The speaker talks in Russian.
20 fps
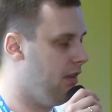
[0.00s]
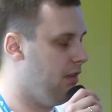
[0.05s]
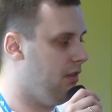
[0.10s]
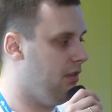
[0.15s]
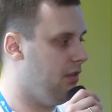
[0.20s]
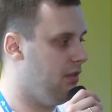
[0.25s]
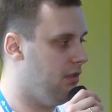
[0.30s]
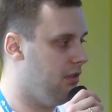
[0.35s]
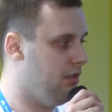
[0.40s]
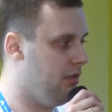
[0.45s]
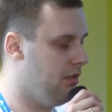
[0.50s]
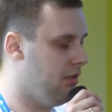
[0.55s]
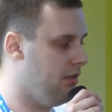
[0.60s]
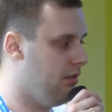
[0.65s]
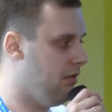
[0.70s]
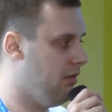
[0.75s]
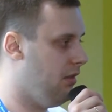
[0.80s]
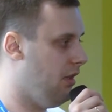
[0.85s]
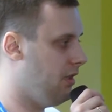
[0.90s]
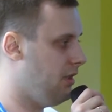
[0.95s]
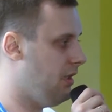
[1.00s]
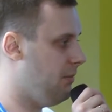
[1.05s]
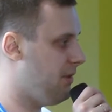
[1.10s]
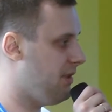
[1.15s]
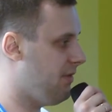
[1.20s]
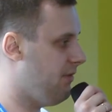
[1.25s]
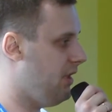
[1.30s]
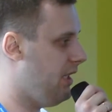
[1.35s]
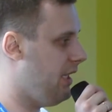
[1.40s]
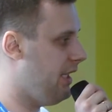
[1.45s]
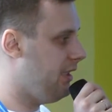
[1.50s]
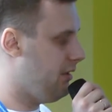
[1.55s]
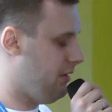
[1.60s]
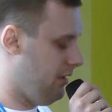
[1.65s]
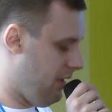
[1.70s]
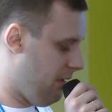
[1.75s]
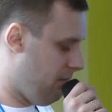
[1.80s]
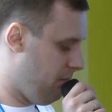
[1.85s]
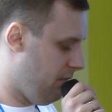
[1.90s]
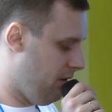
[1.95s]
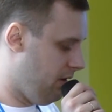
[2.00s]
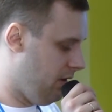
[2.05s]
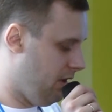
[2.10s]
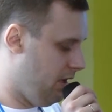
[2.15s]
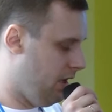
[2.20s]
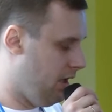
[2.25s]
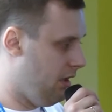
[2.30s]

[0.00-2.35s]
Э, она позволяет нам